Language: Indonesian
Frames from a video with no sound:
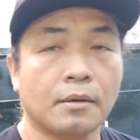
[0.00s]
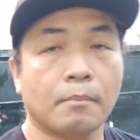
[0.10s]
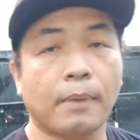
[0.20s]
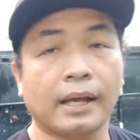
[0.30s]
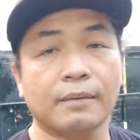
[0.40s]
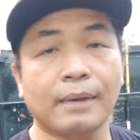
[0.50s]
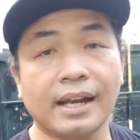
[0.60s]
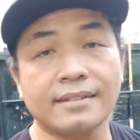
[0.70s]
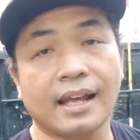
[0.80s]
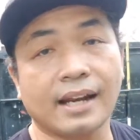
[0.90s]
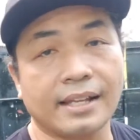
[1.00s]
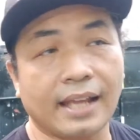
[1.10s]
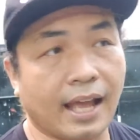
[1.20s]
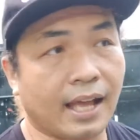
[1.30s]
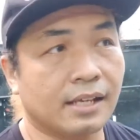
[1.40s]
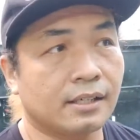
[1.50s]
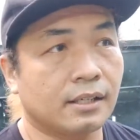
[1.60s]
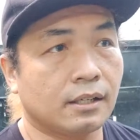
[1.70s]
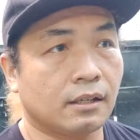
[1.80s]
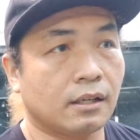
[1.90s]
bagaimana caranya
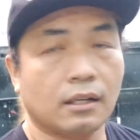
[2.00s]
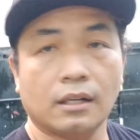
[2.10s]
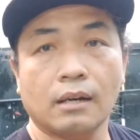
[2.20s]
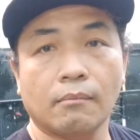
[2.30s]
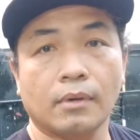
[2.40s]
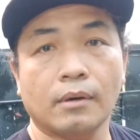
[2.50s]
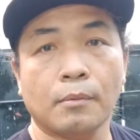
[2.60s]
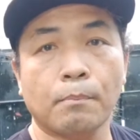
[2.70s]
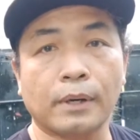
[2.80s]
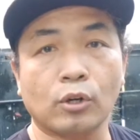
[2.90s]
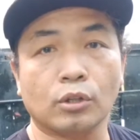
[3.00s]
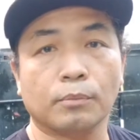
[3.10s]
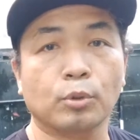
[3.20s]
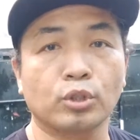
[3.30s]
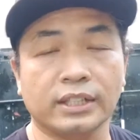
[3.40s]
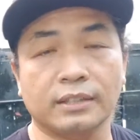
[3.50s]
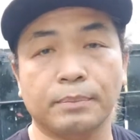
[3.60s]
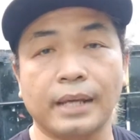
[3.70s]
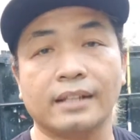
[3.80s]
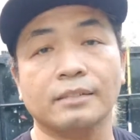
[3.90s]
Eh, lem, perut buncit
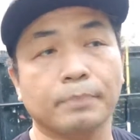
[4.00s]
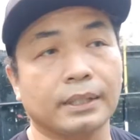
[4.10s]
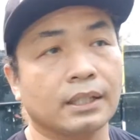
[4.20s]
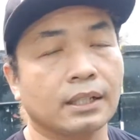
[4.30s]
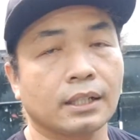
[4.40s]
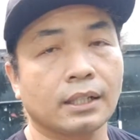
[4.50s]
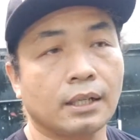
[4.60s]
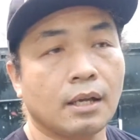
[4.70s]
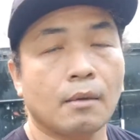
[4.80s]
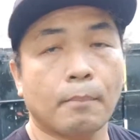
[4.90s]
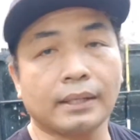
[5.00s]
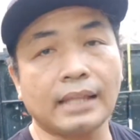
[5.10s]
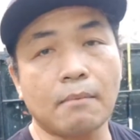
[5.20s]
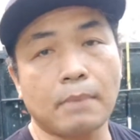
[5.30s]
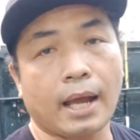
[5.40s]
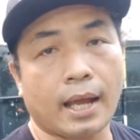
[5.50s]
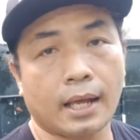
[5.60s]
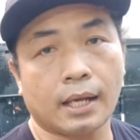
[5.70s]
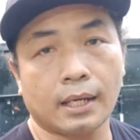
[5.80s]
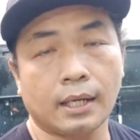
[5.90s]
biar cepat
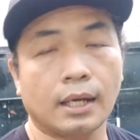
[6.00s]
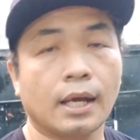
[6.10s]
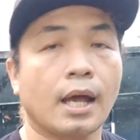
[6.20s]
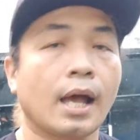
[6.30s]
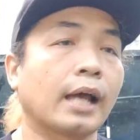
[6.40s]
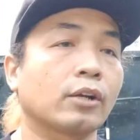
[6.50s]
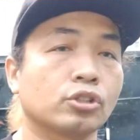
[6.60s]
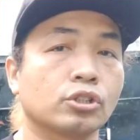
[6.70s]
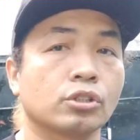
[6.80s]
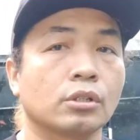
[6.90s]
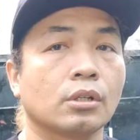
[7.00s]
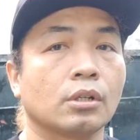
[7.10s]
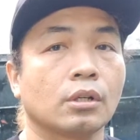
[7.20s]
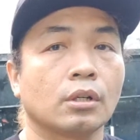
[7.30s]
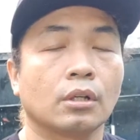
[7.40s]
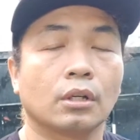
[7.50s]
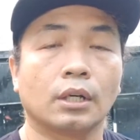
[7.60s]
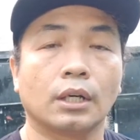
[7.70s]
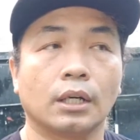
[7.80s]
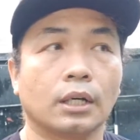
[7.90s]
pertama harus
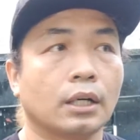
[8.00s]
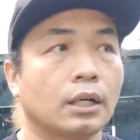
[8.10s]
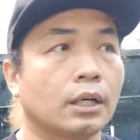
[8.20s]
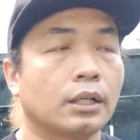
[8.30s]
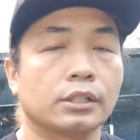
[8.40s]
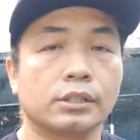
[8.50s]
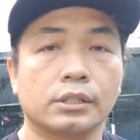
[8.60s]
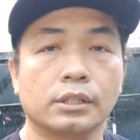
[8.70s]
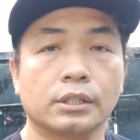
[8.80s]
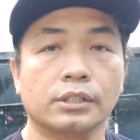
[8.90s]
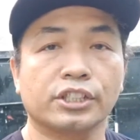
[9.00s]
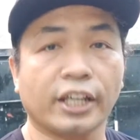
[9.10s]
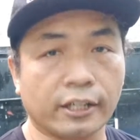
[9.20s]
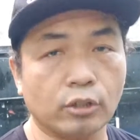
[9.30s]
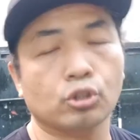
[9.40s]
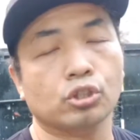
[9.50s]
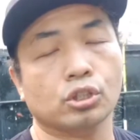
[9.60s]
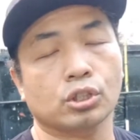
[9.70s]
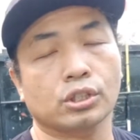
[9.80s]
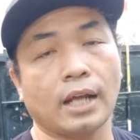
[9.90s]
uh,
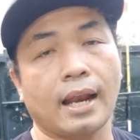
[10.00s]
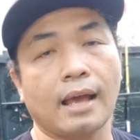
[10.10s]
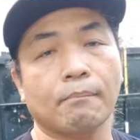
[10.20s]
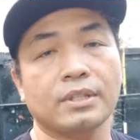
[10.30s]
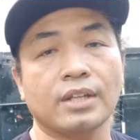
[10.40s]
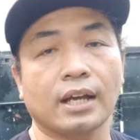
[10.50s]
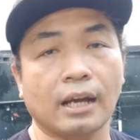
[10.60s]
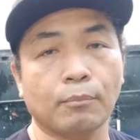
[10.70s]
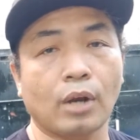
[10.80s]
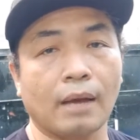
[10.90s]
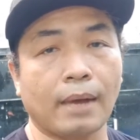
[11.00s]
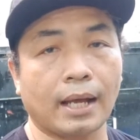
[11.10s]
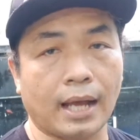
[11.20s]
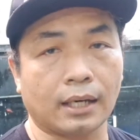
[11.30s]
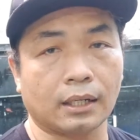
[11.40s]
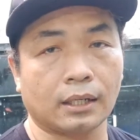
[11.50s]
serius dalam menjaga pola makan